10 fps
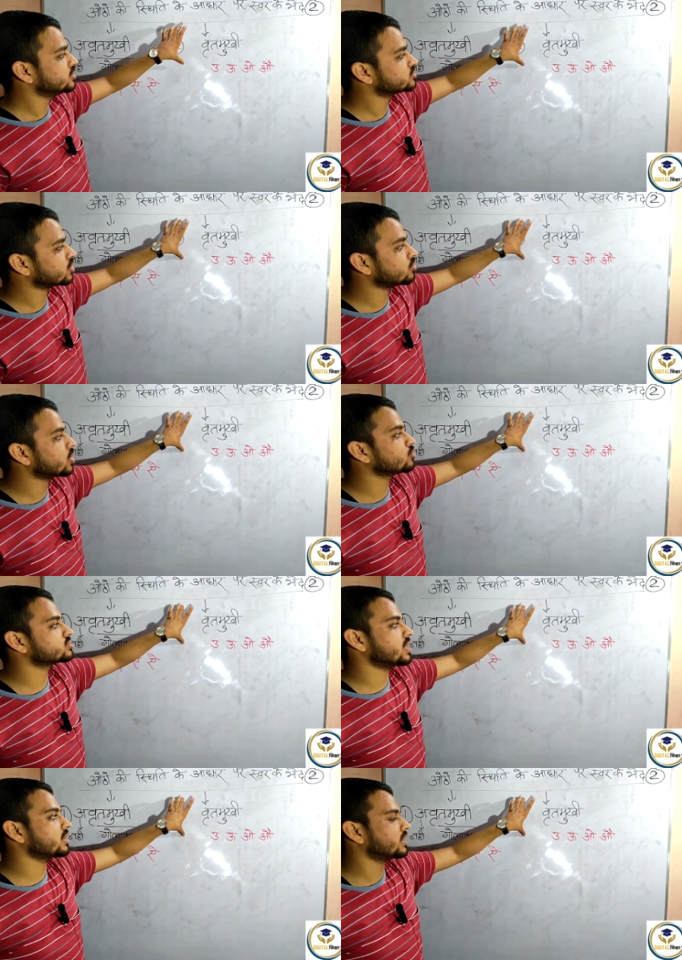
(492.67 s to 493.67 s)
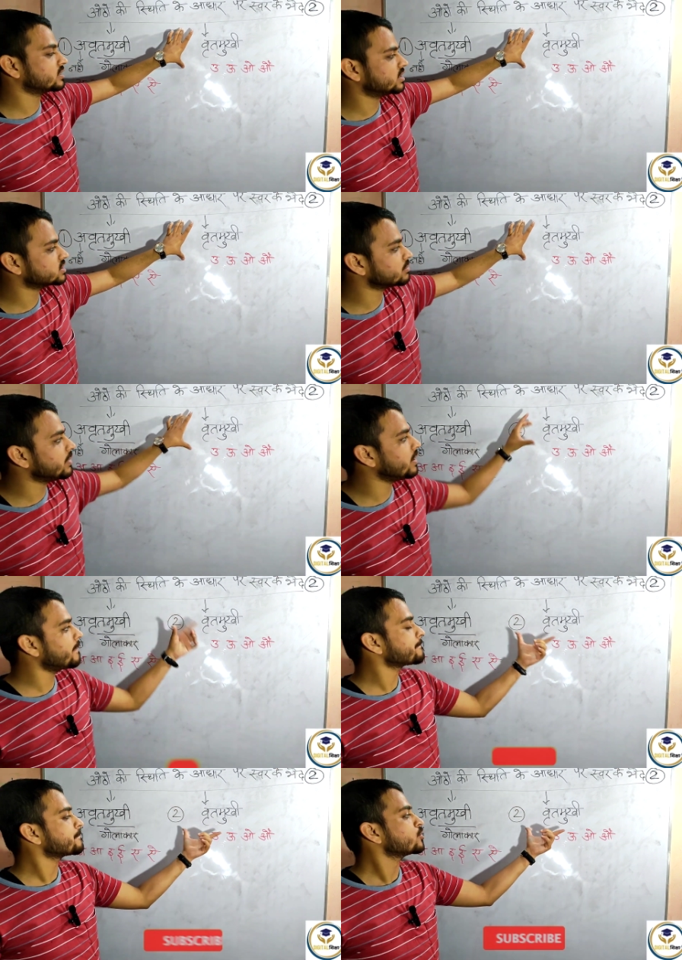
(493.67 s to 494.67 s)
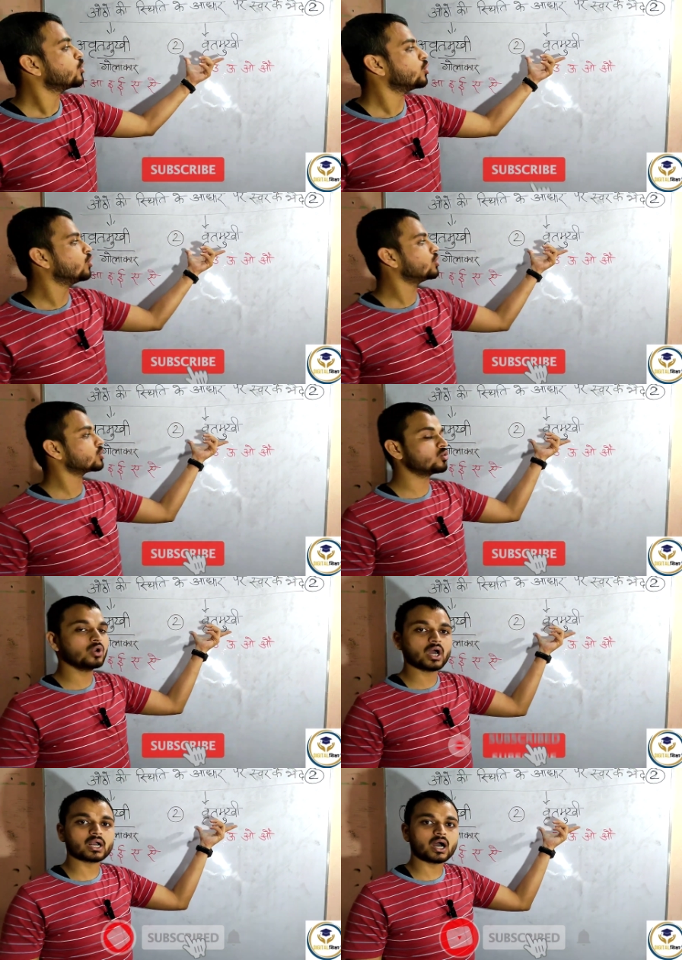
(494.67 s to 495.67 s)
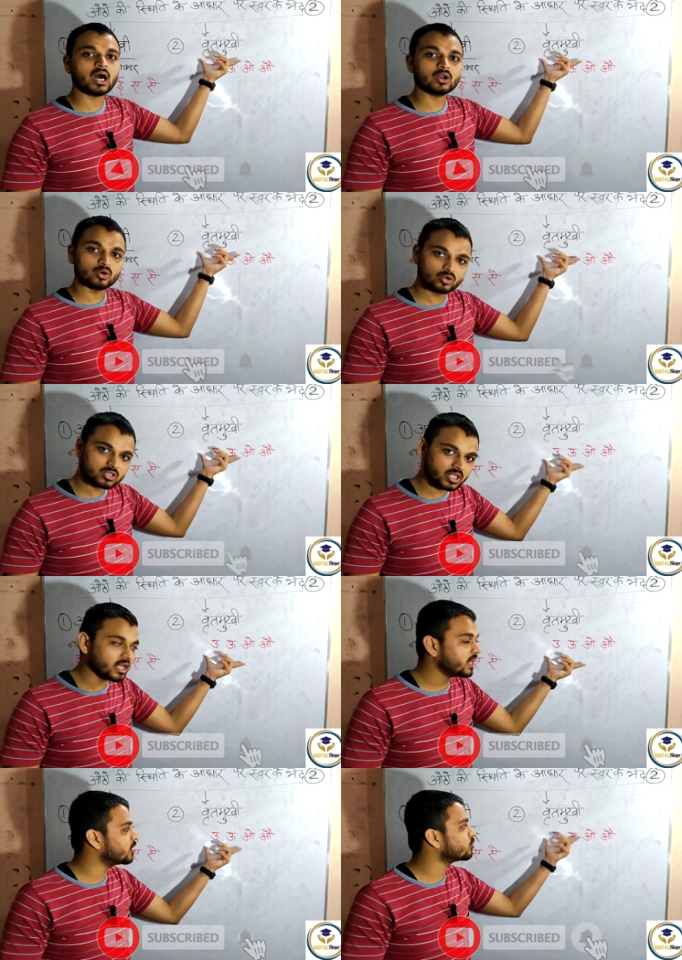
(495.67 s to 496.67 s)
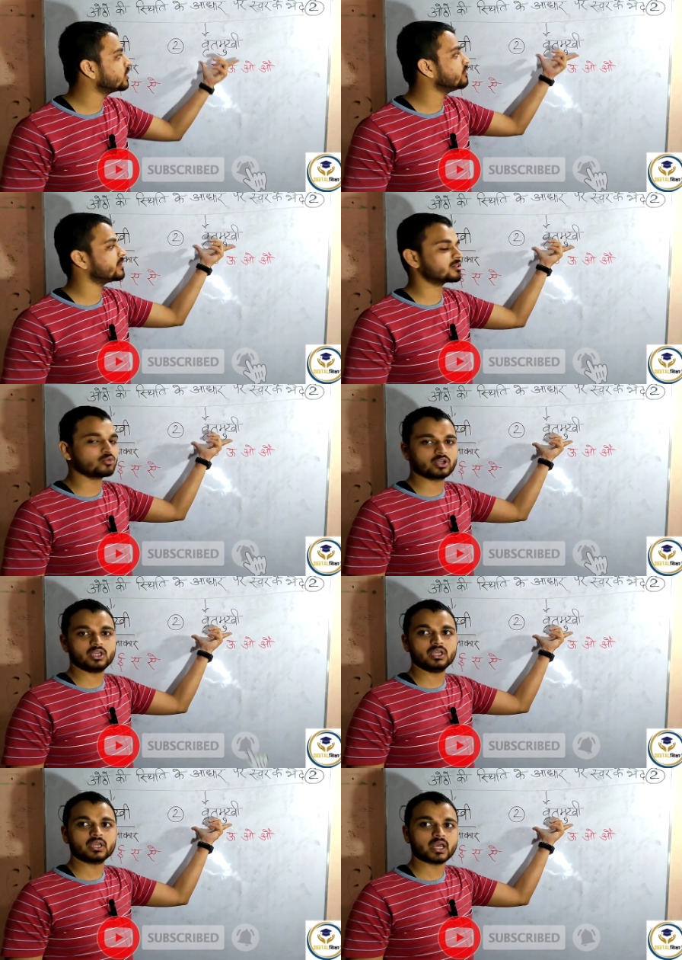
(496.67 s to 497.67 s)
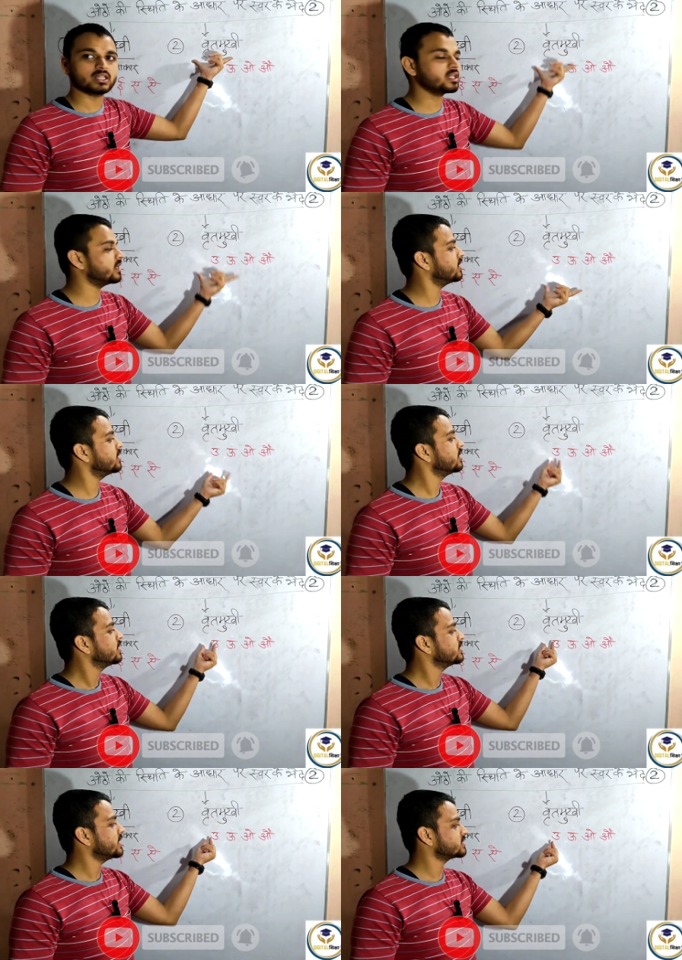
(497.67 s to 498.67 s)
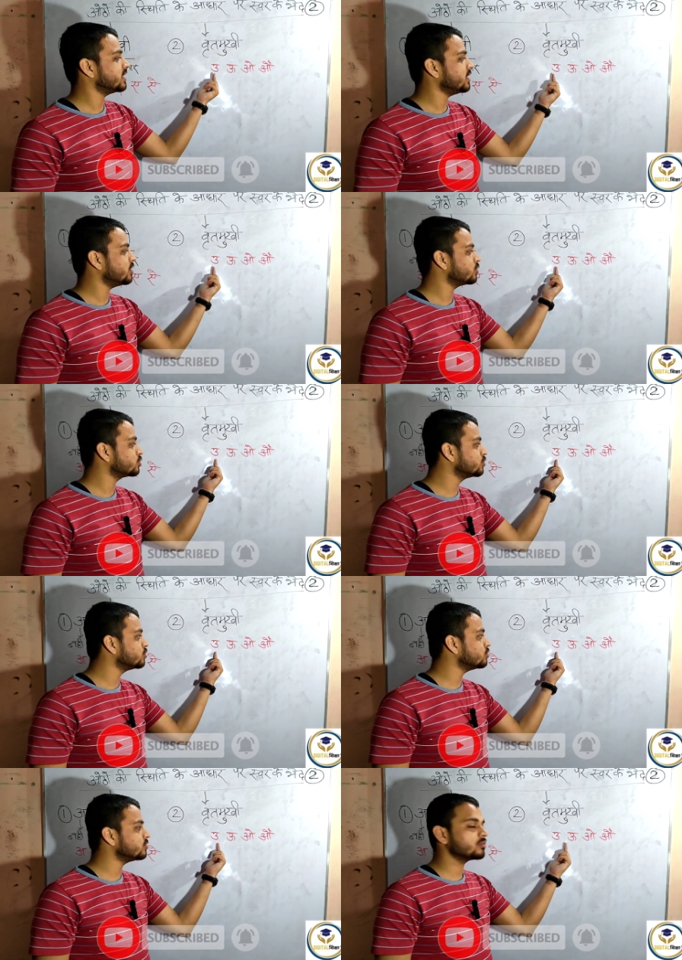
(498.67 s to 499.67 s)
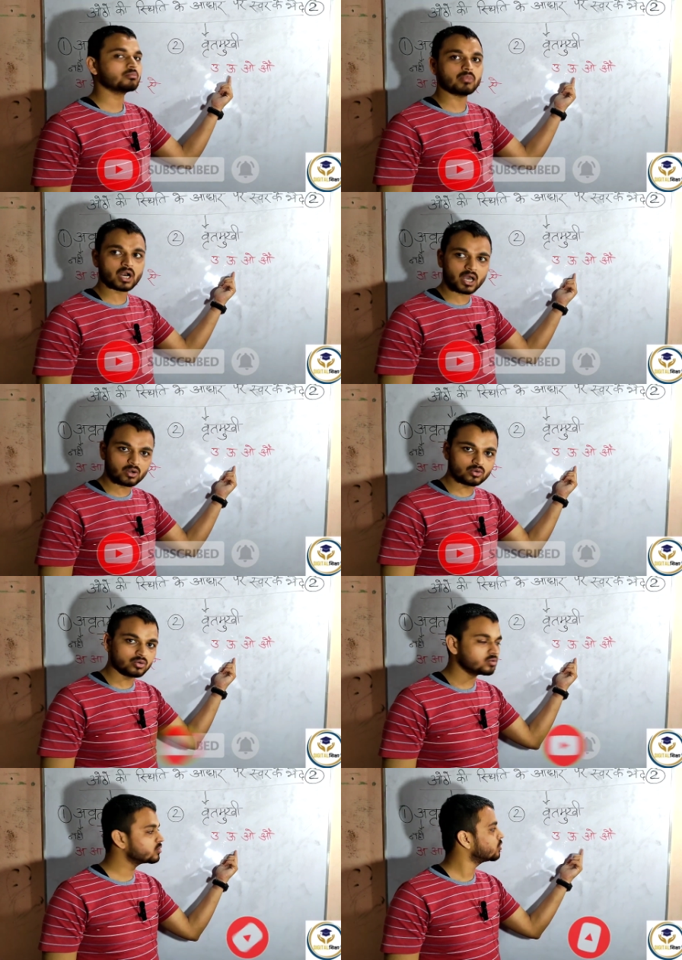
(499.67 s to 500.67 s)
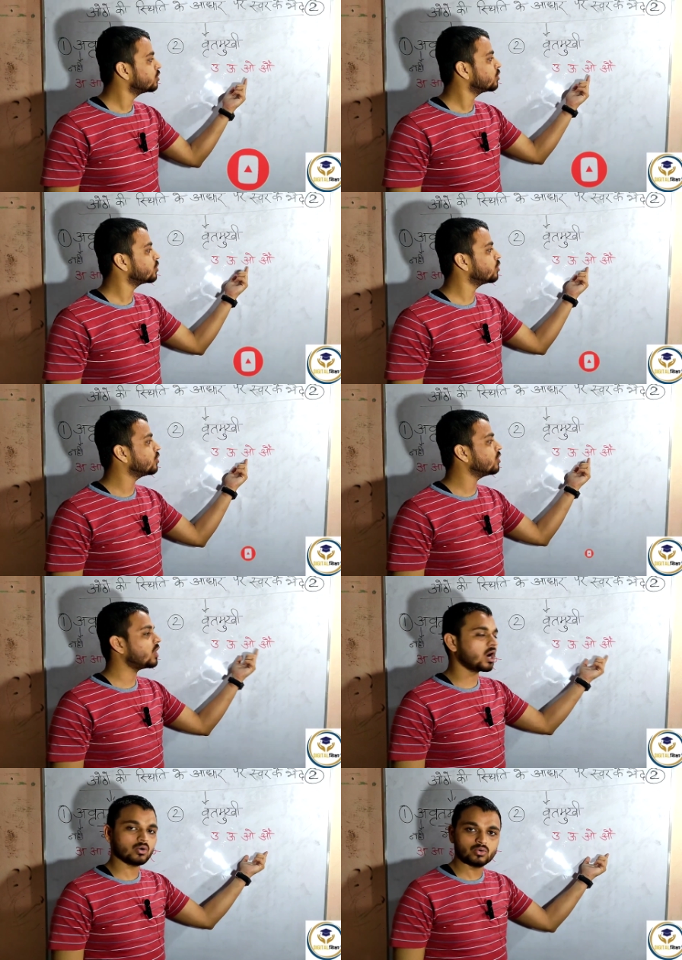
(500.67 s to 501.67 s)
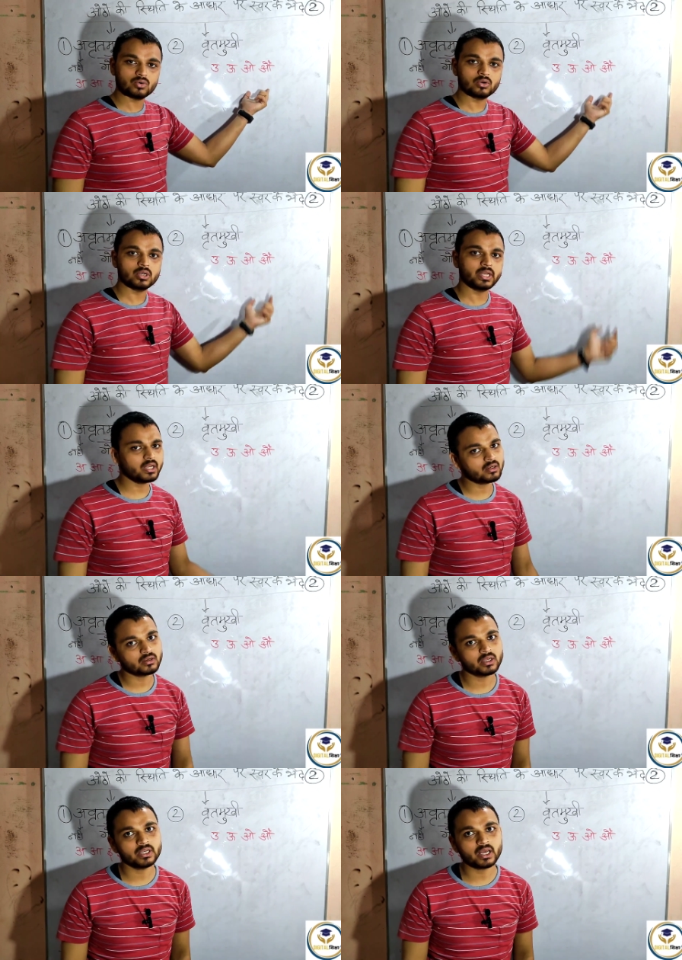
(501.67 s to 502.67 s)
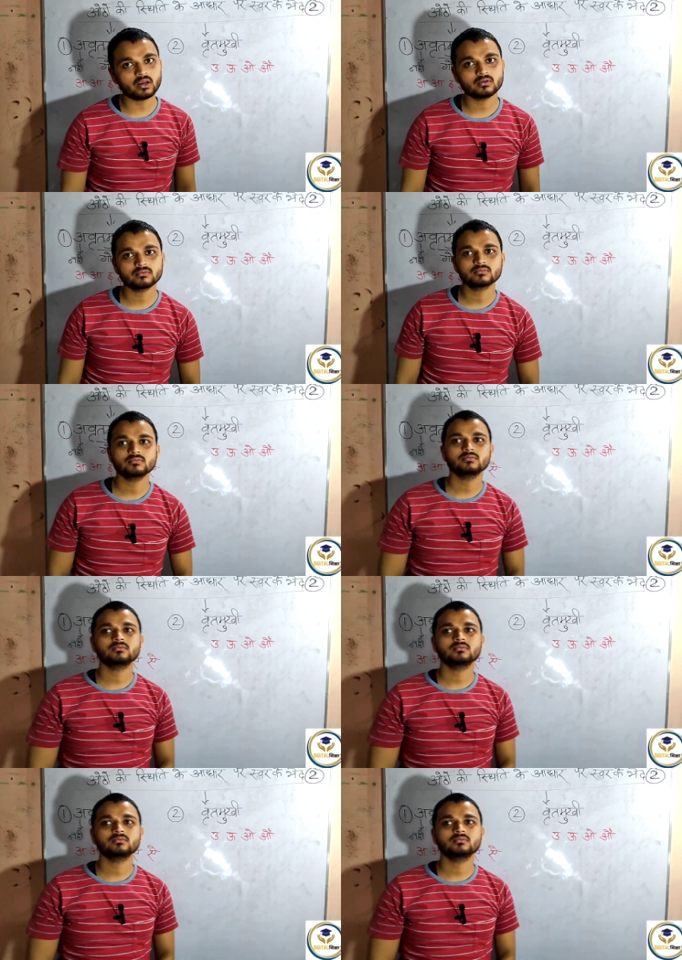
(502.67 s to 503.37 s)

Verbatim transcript: जिन सरों का उच्चारण करते समय होठ गोलाकार होते हैं उन्हें व्रतमुखी कहते हैं जैसे उ बड़ा उ ओ औ ठीक क्लियर